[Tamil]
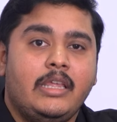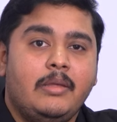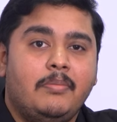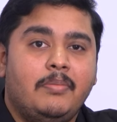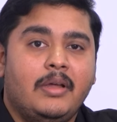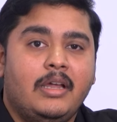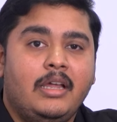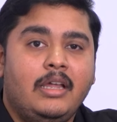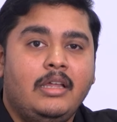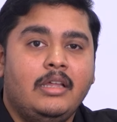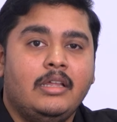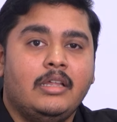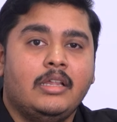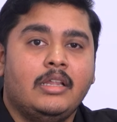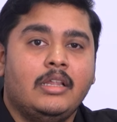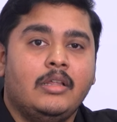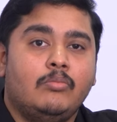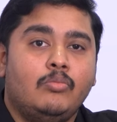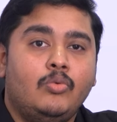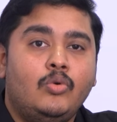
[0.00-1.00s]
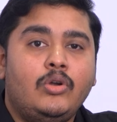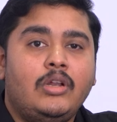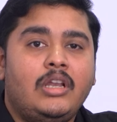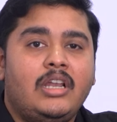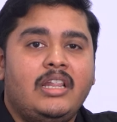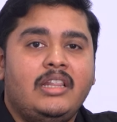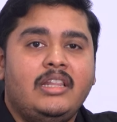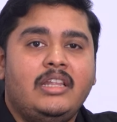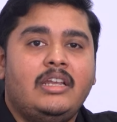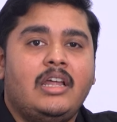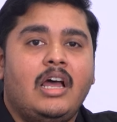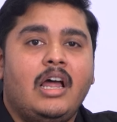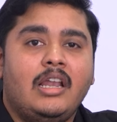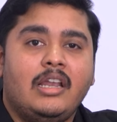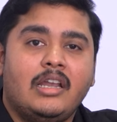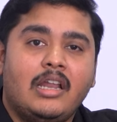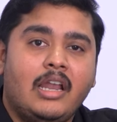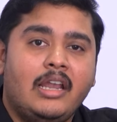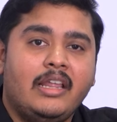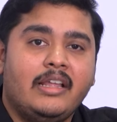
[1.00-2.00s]
இப்போ மூணுலேருந்து நாலு
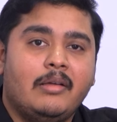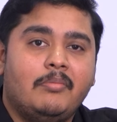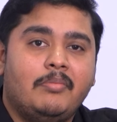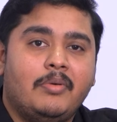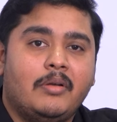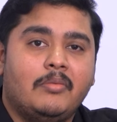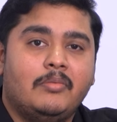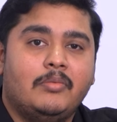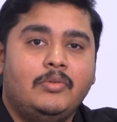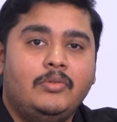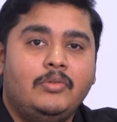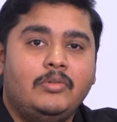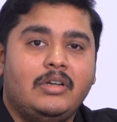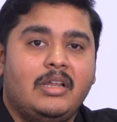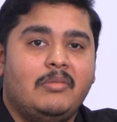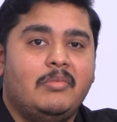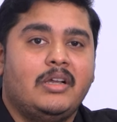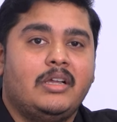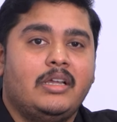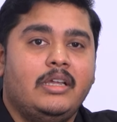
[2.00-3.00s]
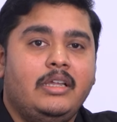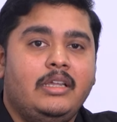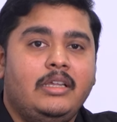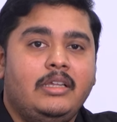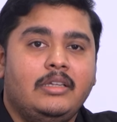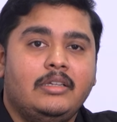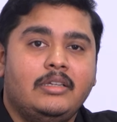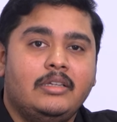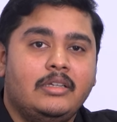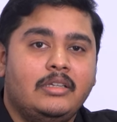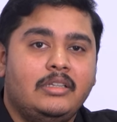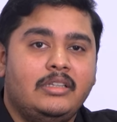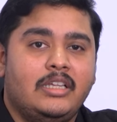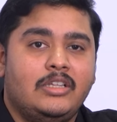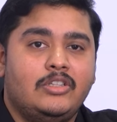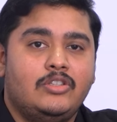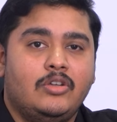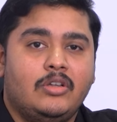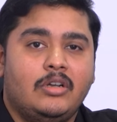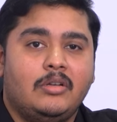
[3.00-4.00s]
நாளைக்கு அப்புறமும் நமக்கு இந்த
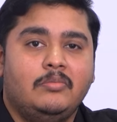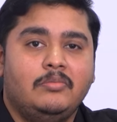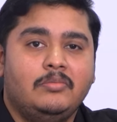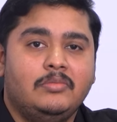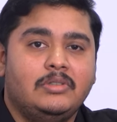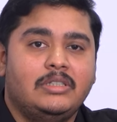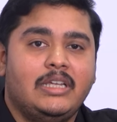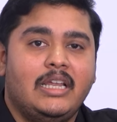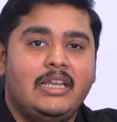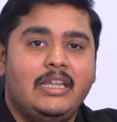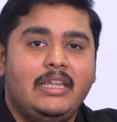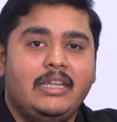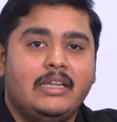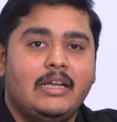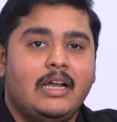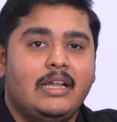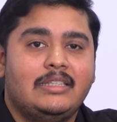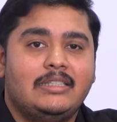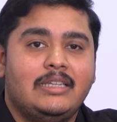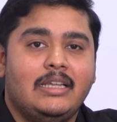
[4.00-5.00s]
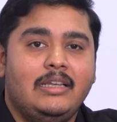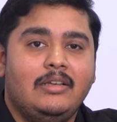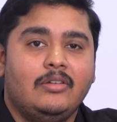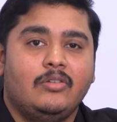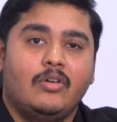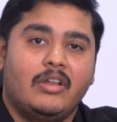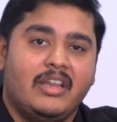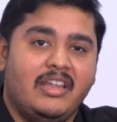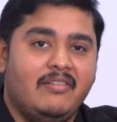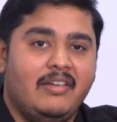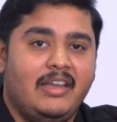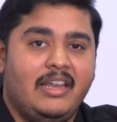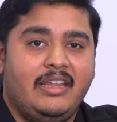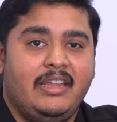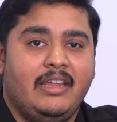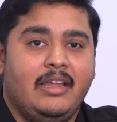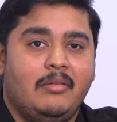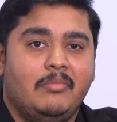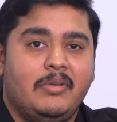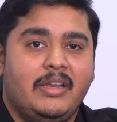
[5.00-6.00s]
ஜுரம் சளி காய்ச்சல் குறையவில்லை
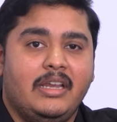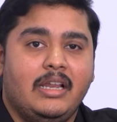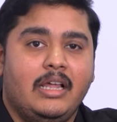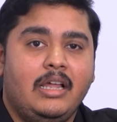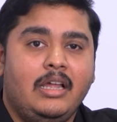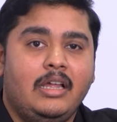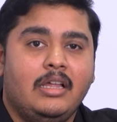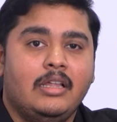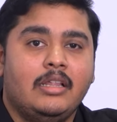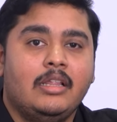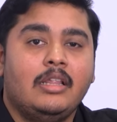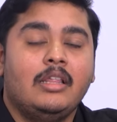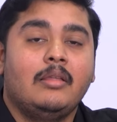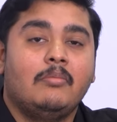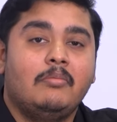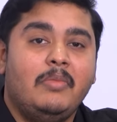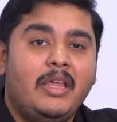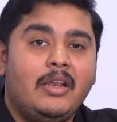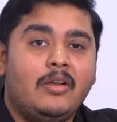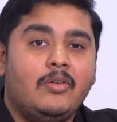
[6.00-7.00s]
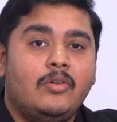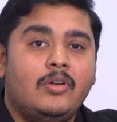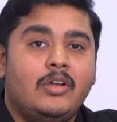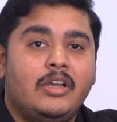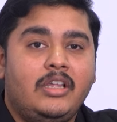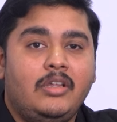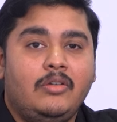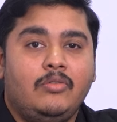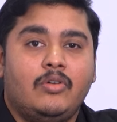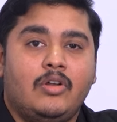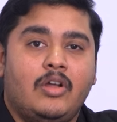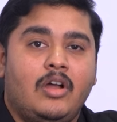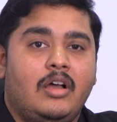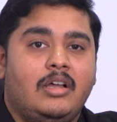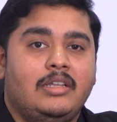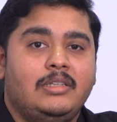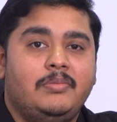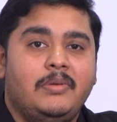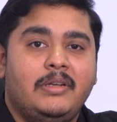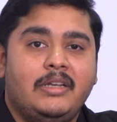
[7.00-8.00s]
அப்படின்னா மேற்கொண்டு ஒரு
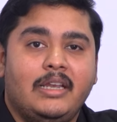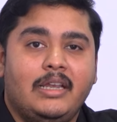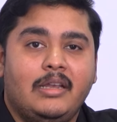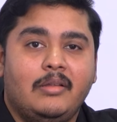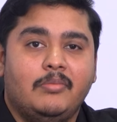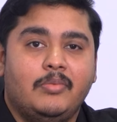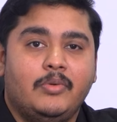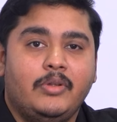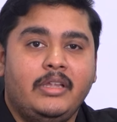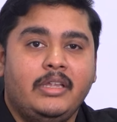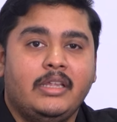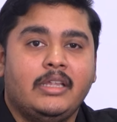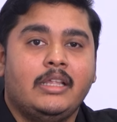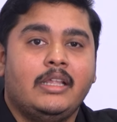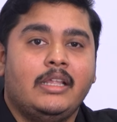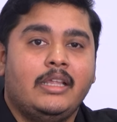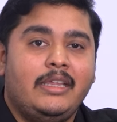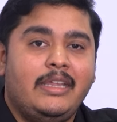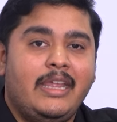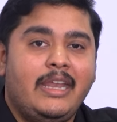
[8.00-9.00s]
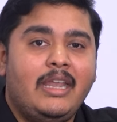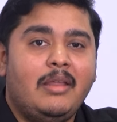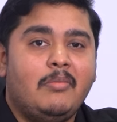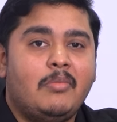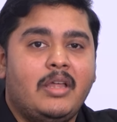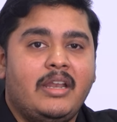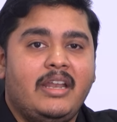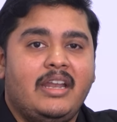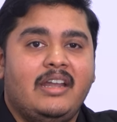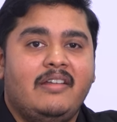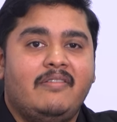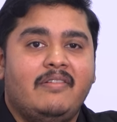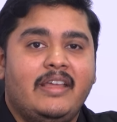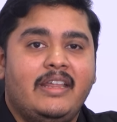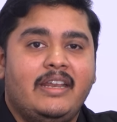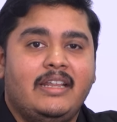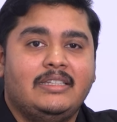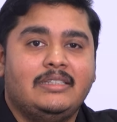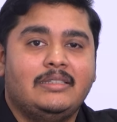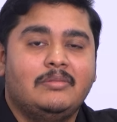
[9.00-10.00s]
ஹாஸ்பிட்டலில் போய் என்ன மாதிரியான
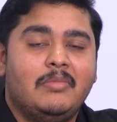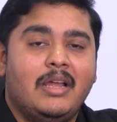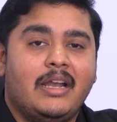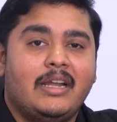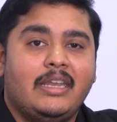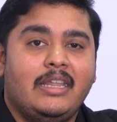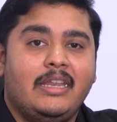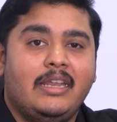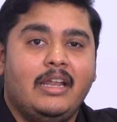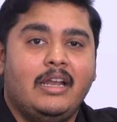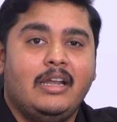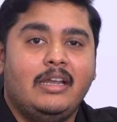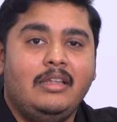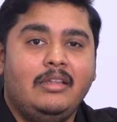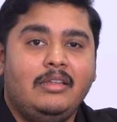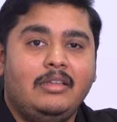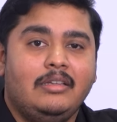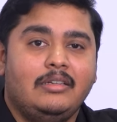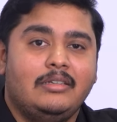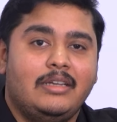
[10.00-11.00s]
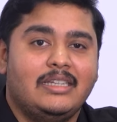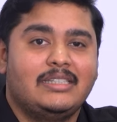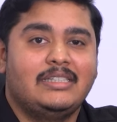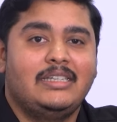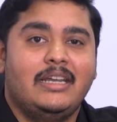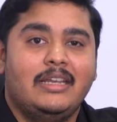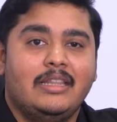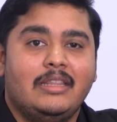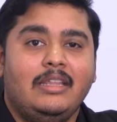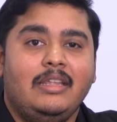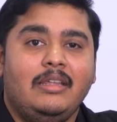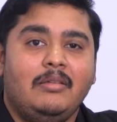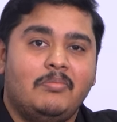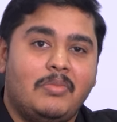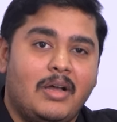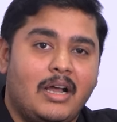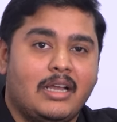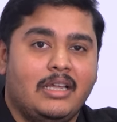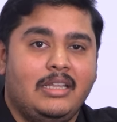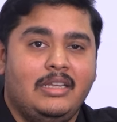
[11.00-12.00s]
வைரஸ் பாக்டீரியான்னு டெஸ்ட் எடுத்து
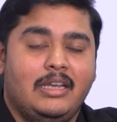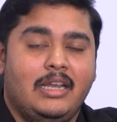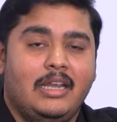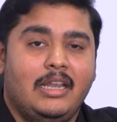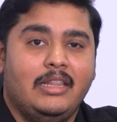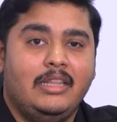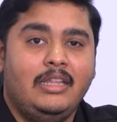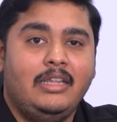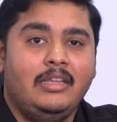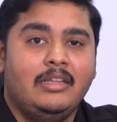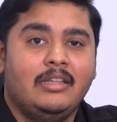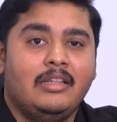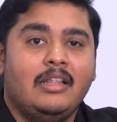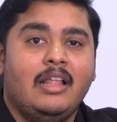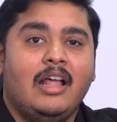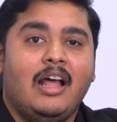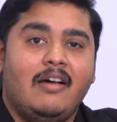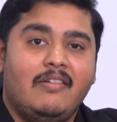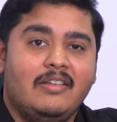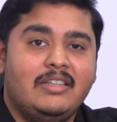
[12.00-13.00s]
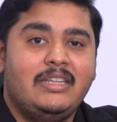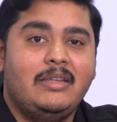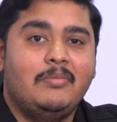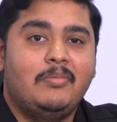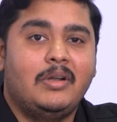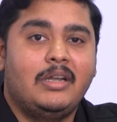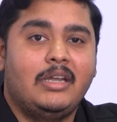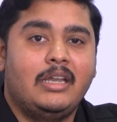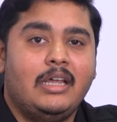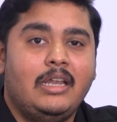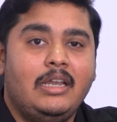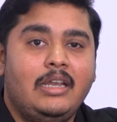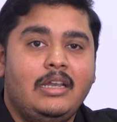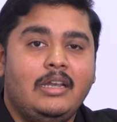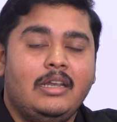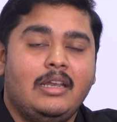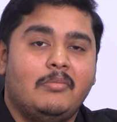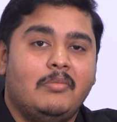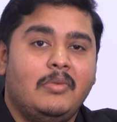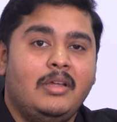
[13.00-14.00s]
பார்க்கறது நல்லது அவசியப்பட்டால்
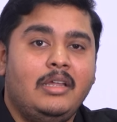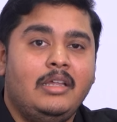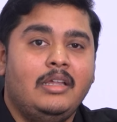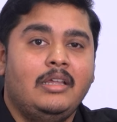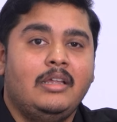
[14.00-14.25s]
நம்ம